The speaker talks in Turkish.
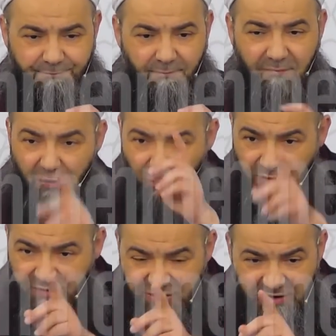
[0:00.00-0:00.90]
Milyon
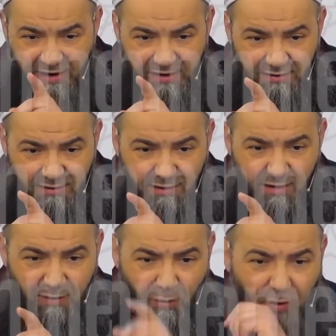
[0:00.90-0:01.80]
kişiden
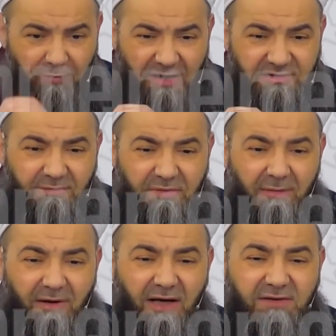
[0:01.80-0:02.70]
korkmazsın, bir
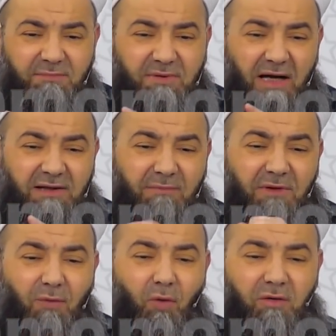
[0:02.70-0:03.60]
de bakarsın bir
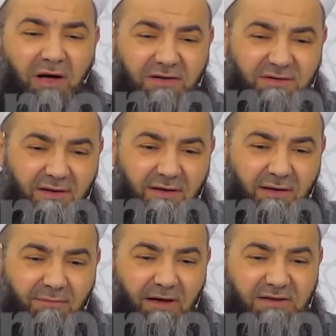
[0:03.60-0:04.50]
adamdan korkarsın.
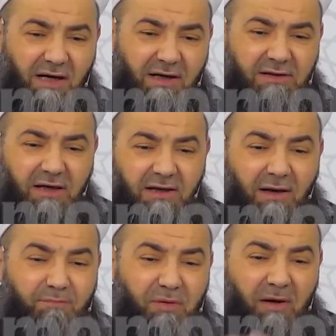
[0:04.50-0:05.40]
Bacak kadar
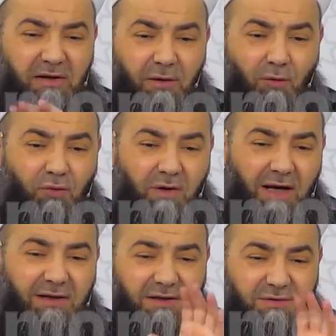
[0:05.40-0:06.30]
adam bir meydan okur,
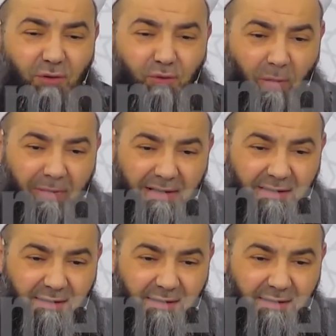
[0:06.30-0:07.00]
herkesin ödü kopar.